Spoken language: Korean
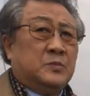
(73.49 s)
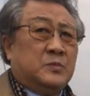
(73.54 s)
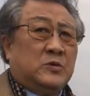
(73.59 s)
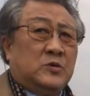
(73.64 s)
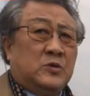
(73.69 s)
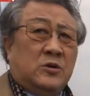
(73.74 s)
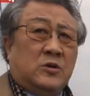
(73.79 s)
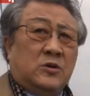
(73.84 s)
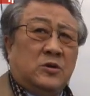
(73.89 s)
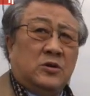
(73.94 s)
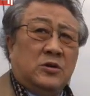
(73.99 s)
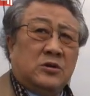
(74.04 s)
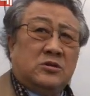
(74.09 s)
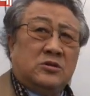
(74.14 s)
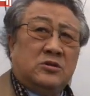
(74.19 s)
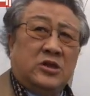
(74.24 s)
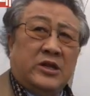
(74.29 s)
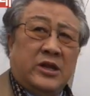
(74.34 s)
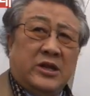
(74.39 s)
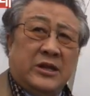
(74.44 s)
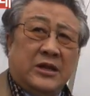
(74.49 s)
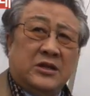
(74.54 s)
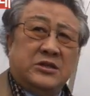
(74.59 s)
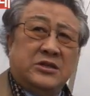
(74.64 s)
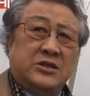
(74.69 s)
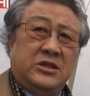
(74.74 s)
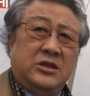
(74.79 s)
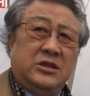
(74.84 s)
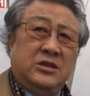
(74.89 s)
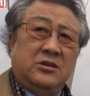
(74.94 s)
또 그때
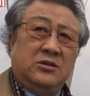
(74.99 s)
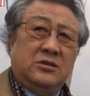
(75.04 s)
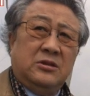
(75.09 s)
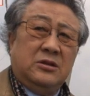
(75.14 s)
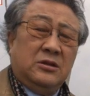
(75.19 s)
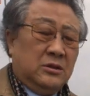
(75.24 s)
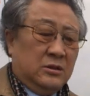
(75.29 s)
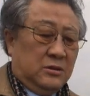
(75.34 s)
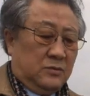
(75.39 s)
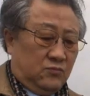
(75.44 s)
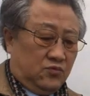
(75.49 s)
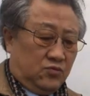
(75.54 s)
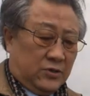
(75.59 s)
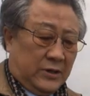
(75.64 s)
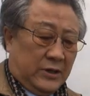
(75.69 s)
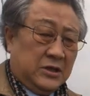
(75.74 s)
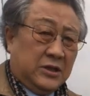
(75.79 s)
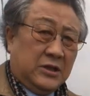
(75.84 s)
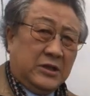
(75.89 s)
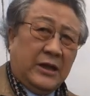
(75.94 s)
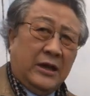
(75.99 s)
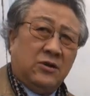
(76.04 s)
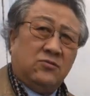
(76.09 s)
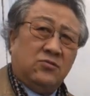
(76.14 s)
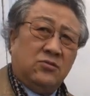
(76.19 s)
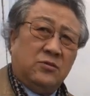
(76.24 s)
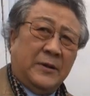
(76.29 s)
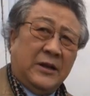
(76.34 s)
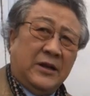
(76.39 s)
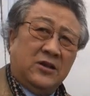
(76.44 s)
당시에는 북한이
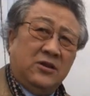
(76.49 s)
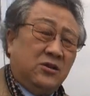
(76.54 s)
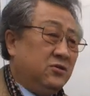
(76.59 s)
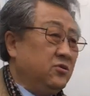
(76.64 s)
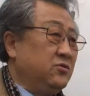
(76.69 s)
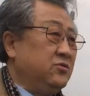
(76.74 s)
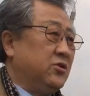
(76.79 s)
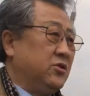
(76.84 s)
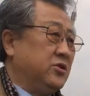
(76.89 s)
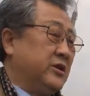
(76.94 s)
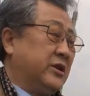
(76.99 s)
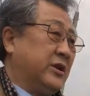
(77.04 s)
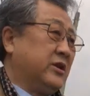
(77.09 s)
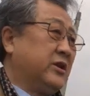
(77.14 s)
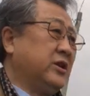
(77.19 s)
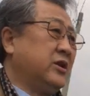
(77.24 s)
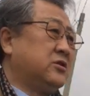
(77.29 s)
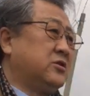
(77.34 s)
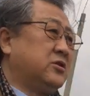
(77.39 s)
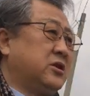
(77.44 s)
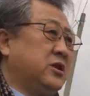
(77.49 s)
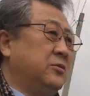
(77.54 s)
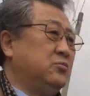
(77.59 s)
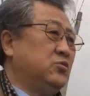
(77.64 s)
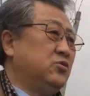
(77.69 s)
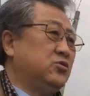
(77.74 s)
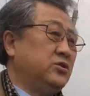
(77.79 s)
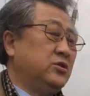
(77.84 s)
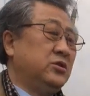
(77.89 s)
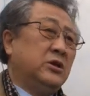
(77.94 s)
땅굴 파는 능력이라는 게 그렇게
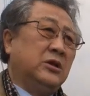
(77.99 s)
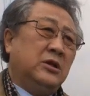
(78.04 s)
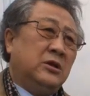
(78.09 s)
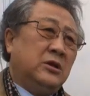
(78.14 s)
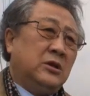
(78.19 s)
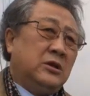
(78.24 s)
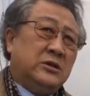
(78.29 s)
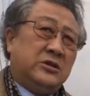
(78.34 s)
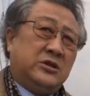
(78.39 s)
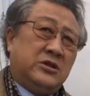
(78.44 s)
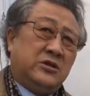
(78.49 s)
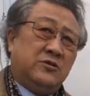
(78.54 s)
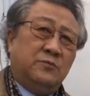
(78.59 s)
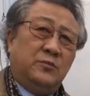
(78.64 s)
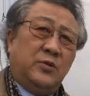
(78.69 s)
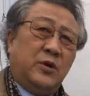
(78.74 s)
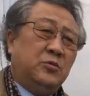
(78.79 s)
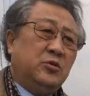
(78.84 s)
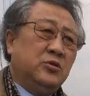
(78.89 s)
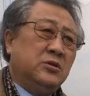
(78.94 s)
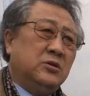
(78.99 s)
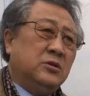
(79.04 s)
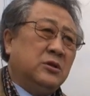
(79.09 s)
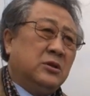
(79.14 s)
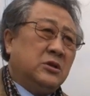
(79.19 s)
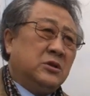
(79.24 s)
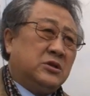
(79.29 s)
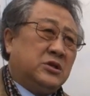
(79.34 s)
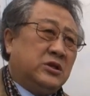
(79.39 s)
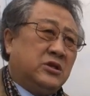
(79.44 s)
무슨 지금 보면
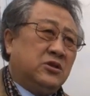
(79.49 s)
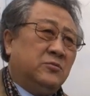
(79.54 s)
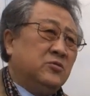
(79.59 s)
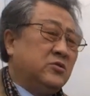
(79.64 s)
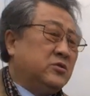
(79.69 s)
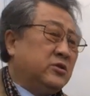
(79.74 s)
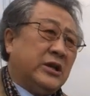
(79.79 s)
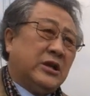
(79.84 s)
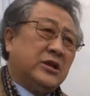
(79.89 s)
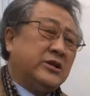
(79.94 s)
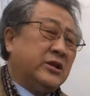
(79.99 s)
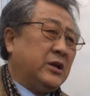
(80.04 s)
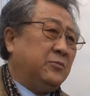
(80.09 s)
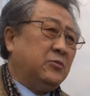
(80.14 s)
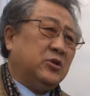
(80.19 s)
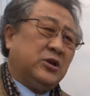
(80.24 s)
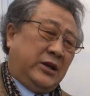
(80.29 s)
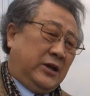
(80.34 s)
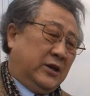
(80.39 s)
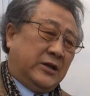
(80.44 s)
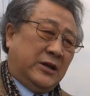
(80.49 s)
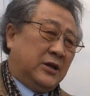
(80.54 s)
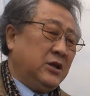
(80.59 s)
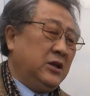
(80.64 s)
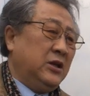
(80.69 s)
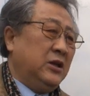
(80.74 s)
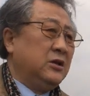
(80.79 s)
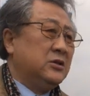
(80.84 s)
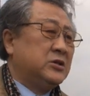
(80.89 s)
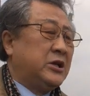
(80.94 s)
지금 그 상태라면
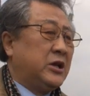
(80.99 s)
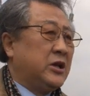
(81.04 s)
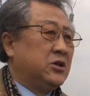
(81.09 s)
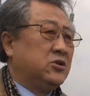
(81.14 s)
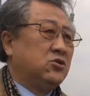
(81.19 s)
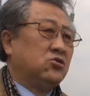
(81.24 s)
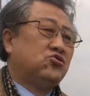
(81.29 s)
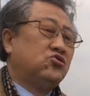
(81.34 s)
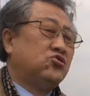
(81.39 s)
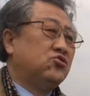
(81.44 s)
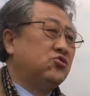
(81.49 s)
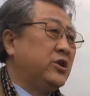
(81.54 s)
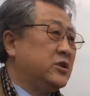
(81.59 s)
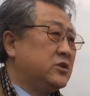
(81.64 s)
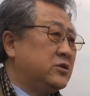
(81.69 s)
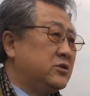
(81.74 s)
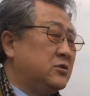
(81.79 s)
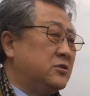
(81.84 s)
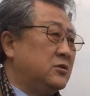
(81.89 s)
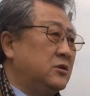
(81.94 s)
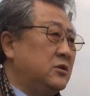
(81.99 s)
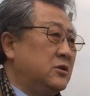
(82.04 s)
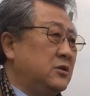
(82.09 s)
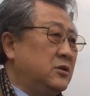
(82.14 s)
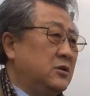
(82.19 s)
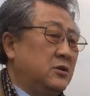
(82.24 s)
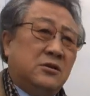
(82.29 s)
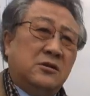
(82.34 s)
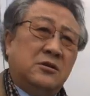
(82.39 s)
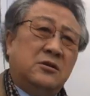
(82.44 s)
대단히 세계적 수준에서
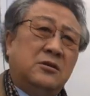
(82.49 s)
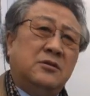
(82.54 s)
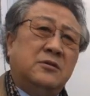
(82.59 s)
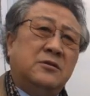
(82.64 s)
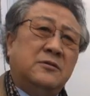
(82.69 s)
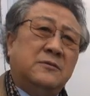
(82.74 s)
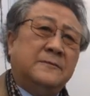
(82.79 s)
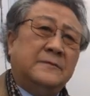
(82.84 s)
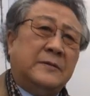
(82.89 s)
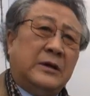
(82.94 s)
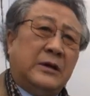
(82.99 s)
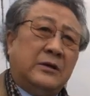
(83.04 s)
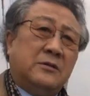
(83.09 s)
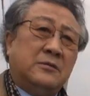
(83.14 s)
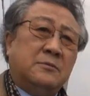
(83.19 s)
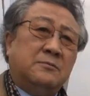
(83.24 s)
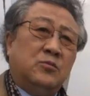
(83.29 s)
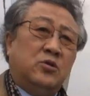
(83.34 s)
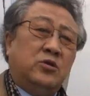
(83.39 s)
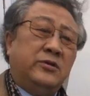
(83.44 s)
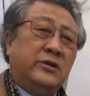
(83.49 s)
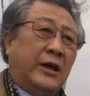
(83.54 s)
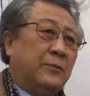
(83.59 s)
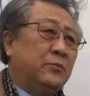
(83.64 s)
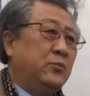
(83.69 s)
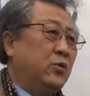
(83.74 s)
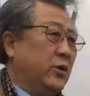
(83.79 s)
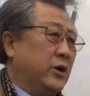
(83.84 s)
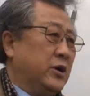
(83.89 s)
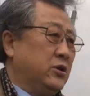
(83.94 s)
어뭐
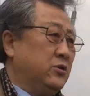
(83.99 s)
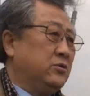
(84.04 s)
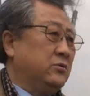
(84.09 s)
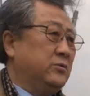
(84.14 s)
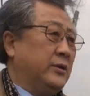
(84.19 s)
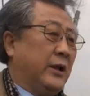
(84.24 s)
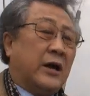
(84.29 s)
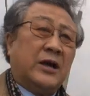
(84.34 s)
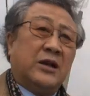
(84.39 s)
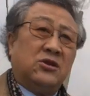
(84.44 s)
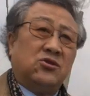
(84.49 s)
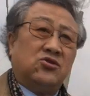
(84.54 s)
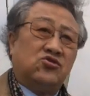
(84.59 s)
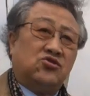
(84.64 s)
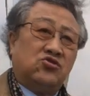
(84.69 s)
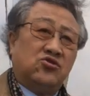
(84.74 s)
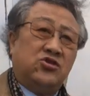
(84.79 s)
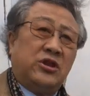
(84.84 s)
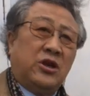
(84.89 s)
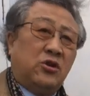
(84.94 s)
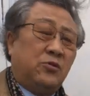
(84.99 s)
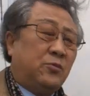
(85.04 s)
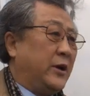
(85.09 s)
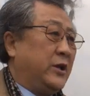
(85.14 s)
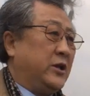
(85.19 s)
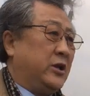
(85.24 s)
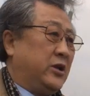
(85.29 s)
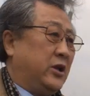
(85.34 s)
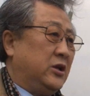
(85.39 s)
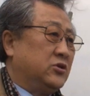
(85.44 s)
남부 안으로 나가는 수준이라고
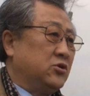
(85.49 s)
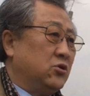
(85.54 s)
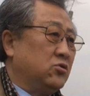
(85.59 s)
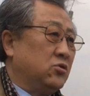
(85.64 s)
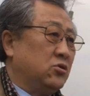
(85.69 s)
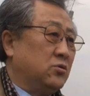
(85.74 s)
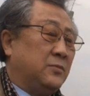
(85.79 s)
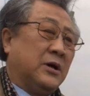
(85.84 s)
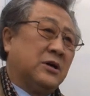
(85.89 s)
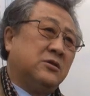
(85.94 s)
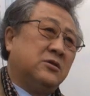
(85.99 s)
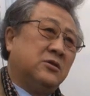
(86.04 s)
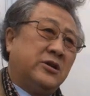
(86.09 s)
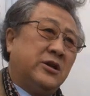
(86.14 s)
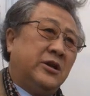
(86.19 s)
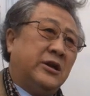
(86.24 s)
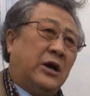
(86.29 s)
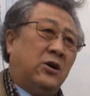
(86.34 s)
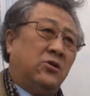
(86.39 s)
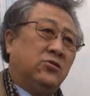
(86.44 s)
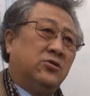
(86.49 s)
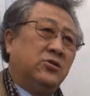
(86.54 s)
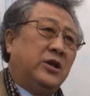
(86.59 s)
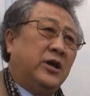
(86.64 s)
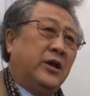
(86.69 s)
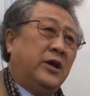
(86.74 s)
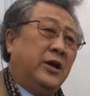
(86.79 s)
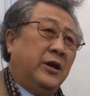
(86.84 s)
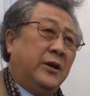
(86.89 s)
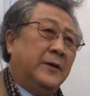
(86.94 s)
봐야 될 정도로 막 그렇게
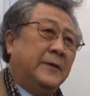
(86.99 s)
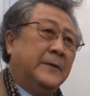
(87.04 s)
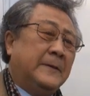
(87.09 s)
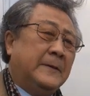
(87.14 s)
나오는데